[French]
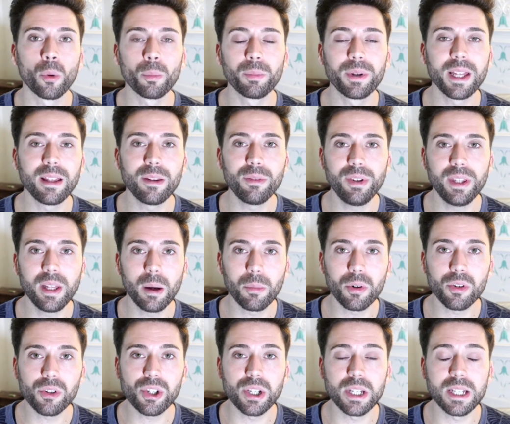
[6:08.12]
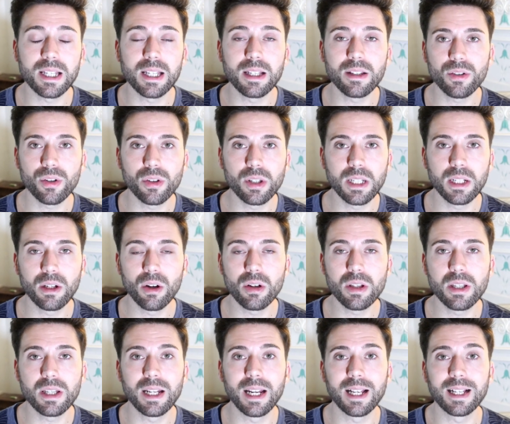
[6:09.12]
Donc bien évidemment chez SkinCeuticals
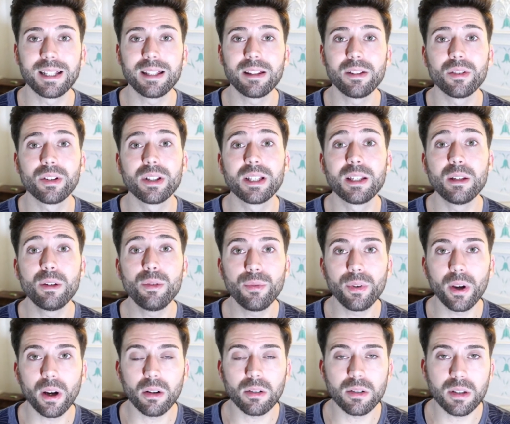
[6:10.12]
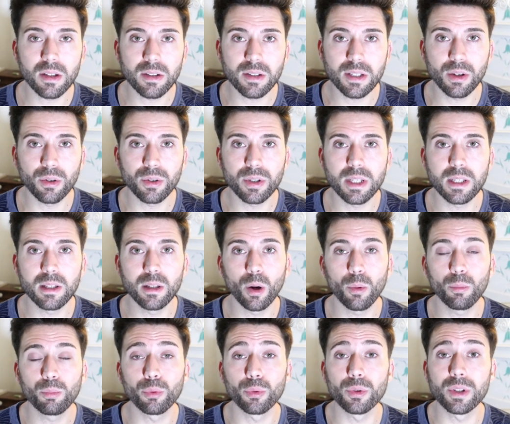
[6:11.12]
il existe différents
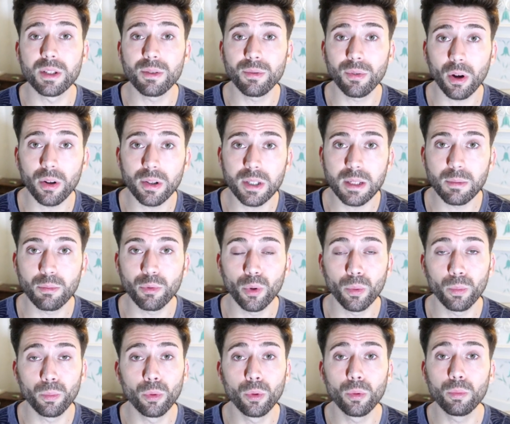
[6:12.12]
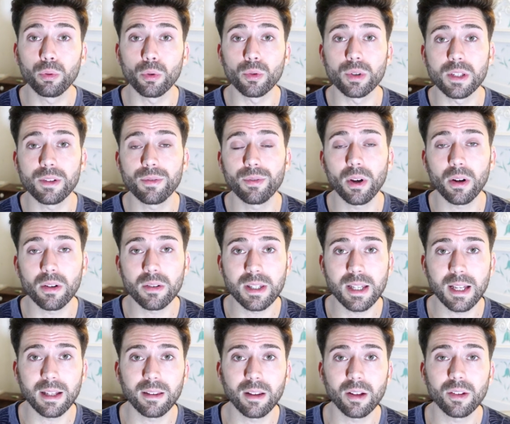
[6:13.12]
antioxydants pour différents types de peau, pour différentes
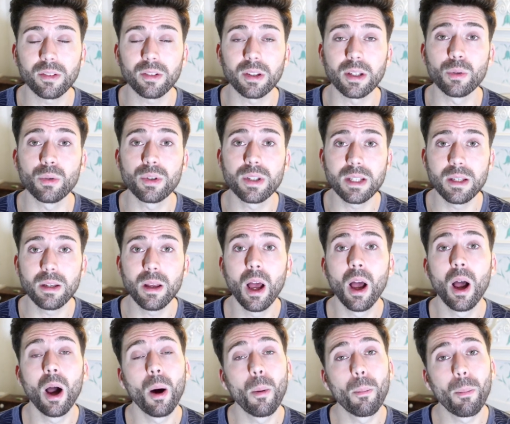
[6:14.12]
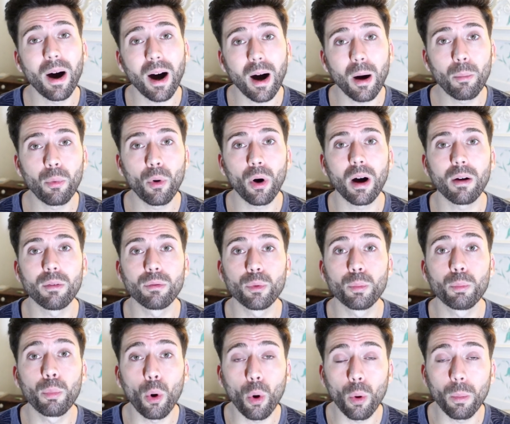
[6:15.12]
attentes et aussi par rapport à vos
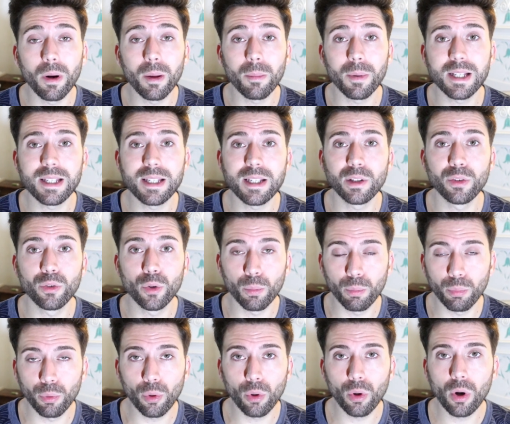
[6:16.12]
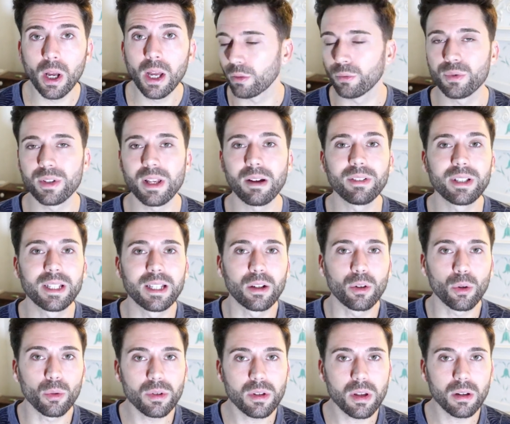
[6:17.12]
problématiques de peau. Vous avez des
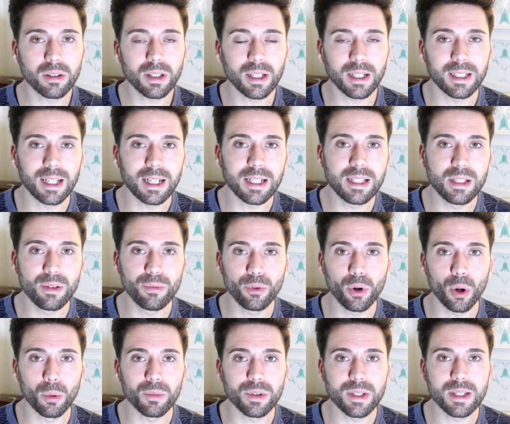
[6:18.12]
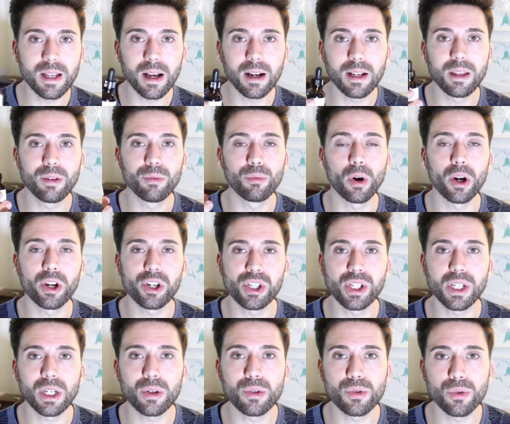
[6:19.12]
concentrés d'actifs comme ça qui vont
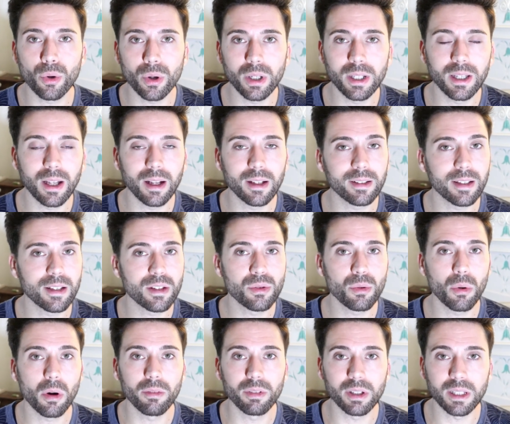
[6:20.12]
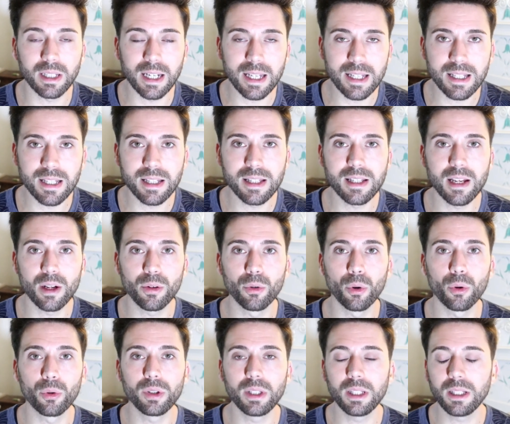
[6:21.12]
agir sur l'hydratation avec de l'acide
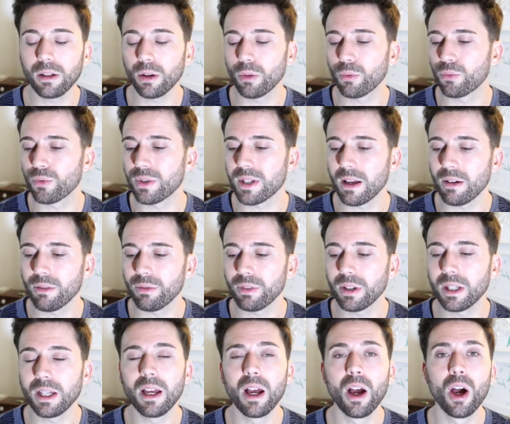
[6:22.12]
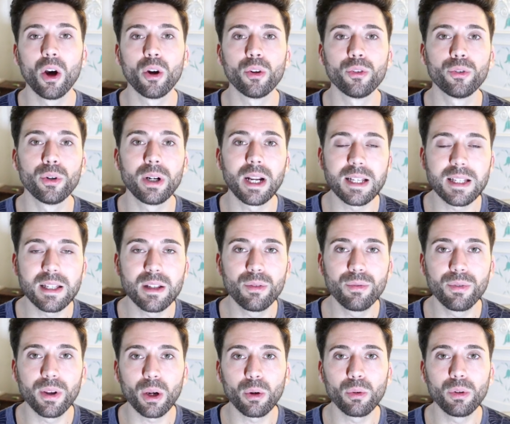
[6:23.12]
hyaluronique. Vous avez de l'acide
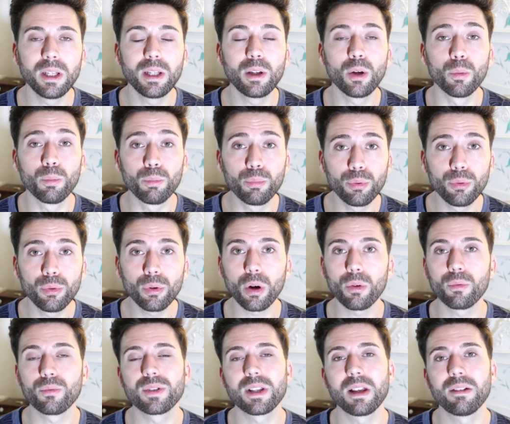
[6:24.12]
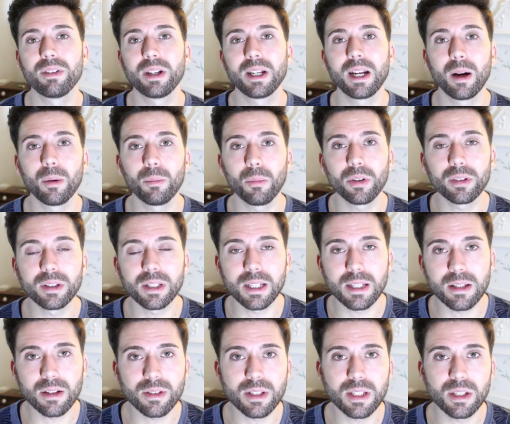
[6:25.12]
férulique pur. Vous avez également
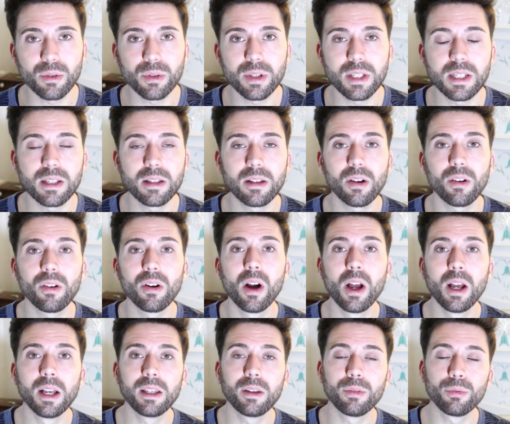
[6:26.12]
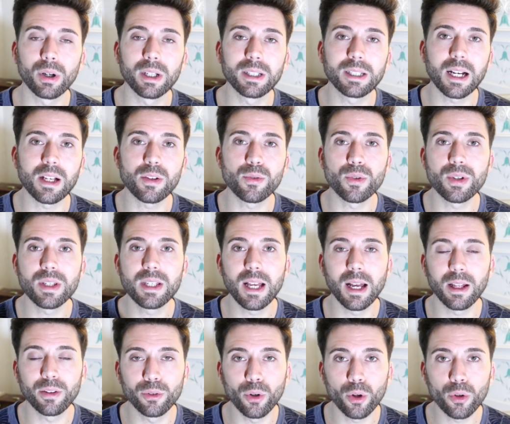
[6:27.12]
des antioxydants qui vont être associés
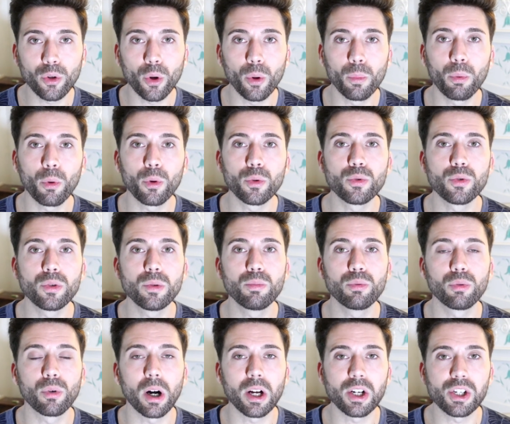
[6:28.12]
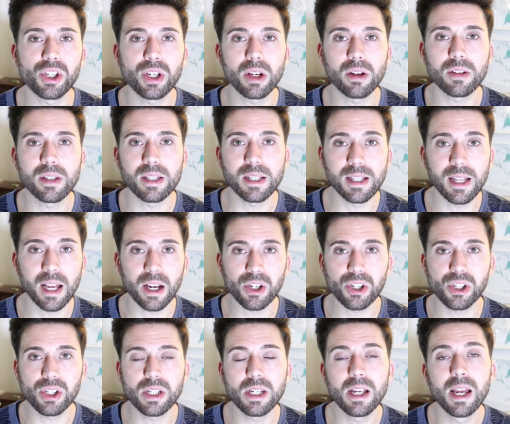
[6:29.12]
à d'autres produits pour agir en
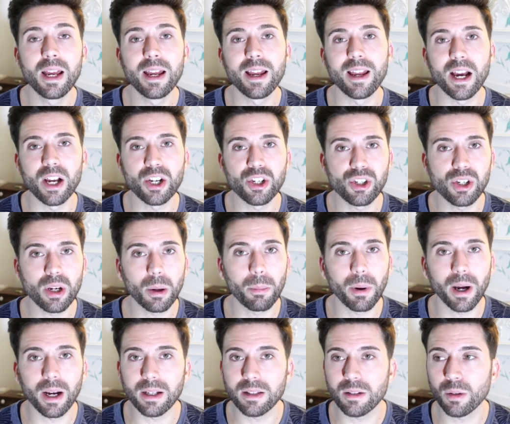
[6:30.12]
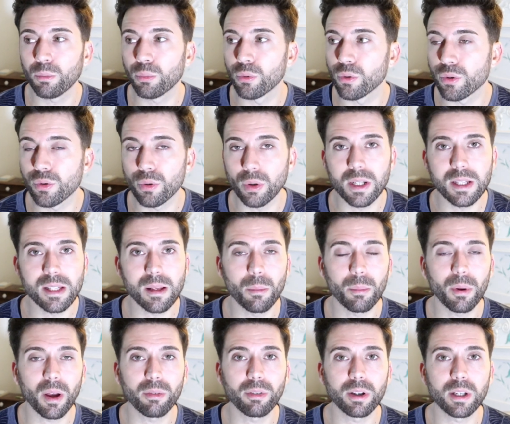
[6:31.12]
synergie et agir par exemple sur les
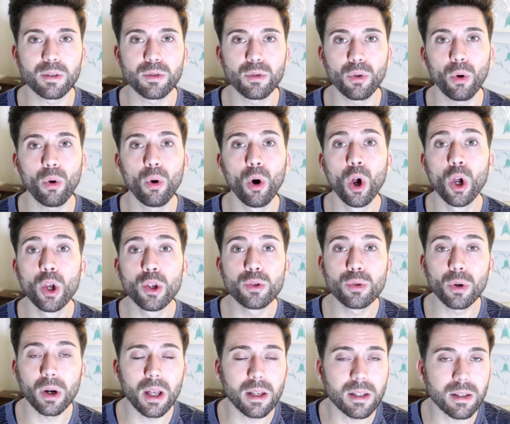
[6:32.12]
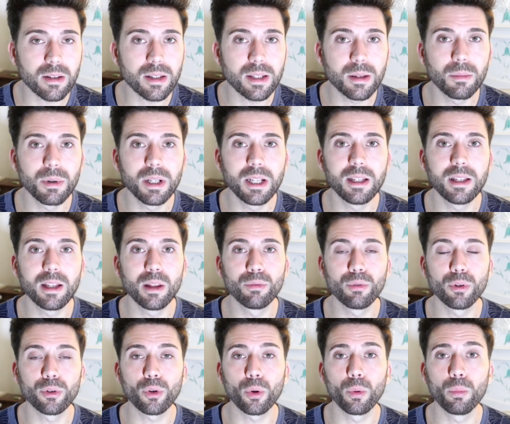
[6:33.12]
imperfections, sur la sensibilité de
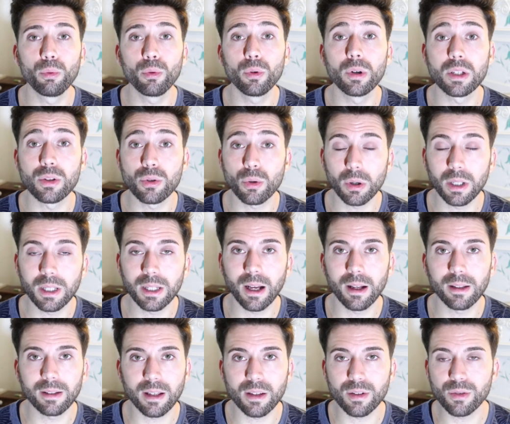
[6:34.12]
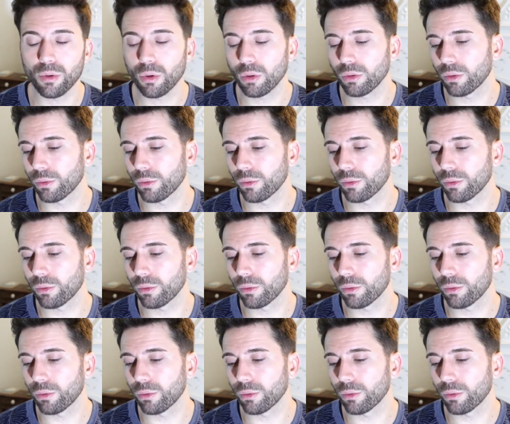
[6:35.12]
votre peau et sur l'hydratation.